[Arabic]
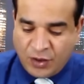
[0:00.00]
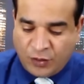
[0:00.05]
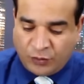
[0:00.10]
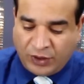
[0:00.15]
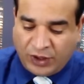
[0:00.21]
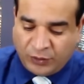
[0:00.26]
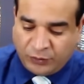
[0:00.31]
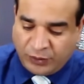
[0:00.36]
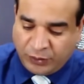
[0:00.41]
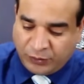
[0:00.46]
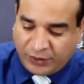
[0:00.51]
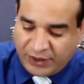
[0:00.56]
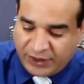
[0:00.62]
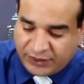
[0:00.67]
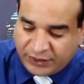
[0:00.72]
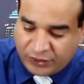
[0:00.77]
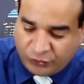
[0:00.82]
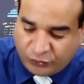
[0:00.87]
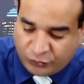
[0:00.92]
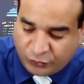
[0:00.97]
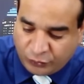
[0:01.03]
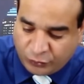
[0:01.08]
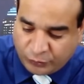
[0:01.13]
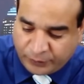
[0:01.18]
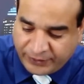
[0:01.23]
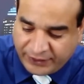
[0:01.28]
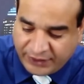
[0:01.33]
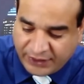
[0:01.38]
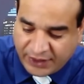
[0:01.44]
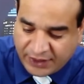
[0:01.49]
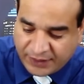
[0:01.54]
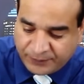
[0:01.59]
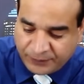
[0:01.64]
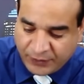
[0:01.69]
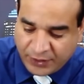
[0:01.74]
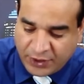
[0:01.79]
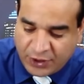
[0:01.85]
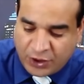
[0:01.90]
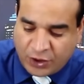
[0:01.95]
وأول هذه الذنوب هي
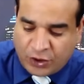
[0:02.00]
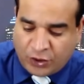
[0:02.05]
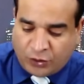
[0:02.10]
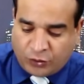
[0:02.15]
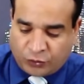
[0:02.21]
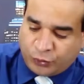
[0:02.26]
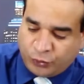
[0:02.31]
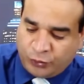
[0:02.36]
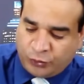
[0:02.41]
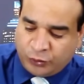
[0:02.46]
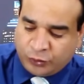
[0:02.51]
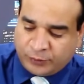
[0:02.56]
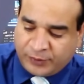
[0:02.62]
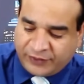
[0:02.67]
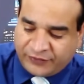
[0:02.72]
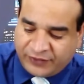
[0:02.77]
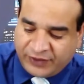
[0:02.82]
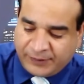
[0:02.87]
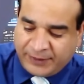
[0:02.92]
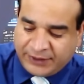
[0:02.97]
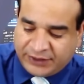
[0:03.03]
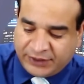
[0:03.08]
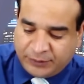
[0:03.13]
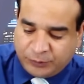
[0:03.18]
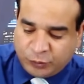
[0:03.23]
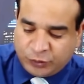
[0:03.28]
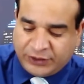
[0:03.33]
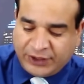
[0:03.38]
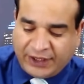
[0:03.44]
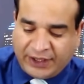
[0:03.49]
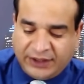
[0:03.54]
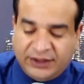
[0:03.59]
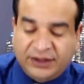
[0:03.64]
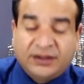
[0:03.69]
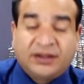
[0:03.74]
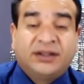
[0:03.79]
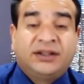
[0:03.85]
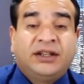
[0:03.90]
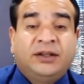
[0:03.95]
كل مظلمة
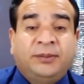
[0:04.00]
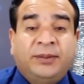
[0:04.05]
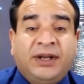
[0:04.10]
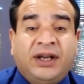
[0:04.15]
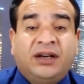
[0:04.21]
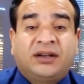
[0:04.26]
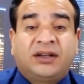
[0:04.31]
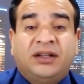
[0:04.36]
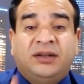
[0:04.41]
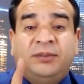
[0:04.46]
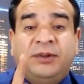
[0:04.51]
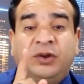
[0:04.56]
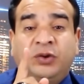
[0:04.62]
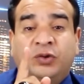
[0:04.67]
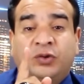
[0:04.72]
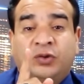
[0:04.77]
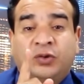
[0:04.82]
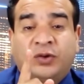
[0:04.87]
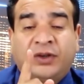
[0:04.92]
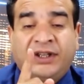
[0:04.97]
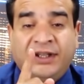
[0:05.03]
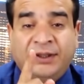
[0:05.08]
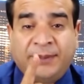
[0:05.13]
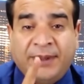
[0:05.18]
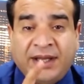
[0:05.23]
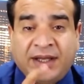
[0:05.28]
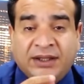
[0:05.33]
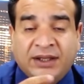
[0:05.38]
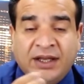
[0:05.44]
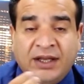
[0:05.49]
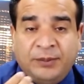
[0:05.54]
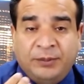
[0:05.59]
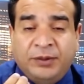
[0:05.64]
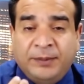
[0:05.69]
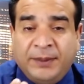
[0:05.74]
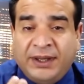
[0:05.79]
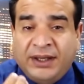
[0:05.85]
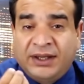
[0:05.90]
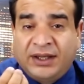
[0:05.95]
متعلقة بحق من حقوق العباد
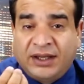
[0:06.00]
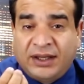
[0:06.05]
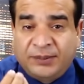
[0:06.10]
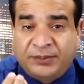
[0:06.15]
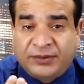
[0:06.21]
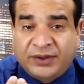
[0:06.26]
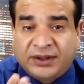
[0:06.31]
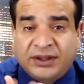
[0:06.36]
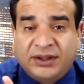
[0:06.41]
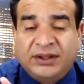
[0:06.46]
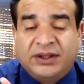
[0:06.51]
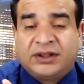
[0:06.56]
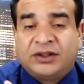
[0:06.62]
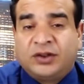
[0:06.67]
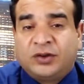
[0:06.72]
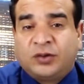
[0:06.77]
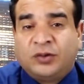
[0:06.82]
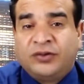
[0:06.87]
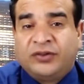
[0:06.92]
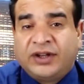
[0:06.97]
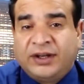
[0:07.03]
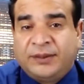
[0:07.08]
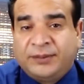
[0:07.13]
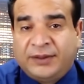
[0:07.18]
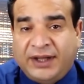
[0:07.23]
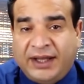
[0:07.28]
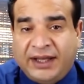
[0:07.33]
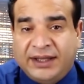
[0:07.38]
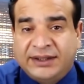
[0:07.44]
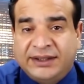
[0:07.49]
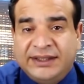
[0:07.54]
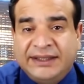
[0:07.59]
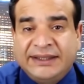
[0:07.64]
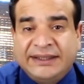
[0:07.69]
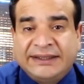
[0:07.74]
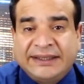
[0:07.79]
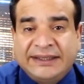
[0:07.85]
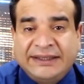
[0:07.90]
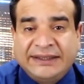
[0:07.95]
بمعنى أبسط إنك تكون ظلمت حد
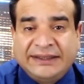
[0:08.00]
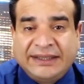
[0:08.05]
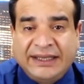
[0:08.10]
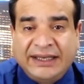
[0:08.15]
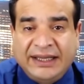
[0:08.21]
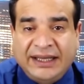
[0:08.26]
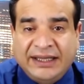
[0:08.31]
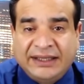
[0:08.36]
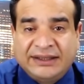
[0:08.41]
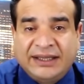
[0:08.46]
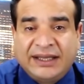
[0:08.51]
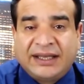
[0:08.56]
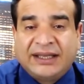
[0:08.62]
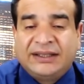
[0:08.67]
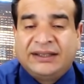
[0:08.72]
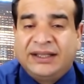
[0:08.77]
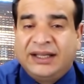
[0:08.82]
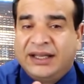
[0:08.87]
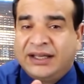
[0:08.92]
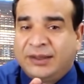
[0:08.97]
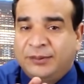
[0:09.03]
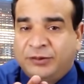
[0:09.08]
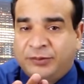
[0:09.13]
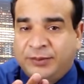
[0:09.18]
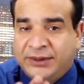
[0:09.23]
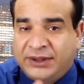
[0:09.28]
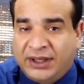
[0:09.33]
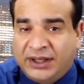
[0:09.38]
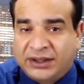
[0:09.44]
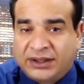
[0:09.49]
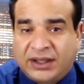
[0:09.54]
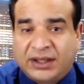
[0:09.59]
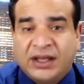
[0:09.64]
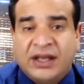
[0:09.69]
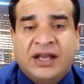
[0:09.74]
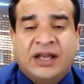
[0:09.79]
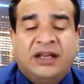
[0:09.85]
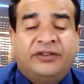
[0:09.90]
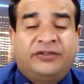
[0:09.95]
اعتديت على حد أخذت حاجة مش بتاعتك
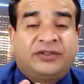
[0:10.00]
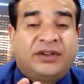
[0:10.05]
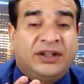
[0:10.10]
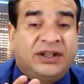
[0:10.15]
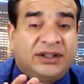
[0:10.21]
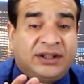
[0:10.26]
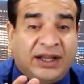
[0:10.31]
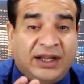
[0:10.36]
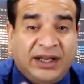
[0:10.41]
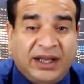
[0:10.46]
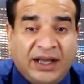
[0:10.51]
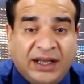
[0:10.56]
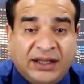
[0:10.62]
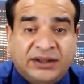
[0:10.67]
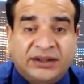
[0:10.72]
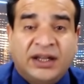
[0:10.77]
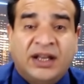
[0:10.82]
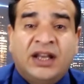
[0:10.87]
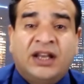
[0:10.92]
افتريت على حد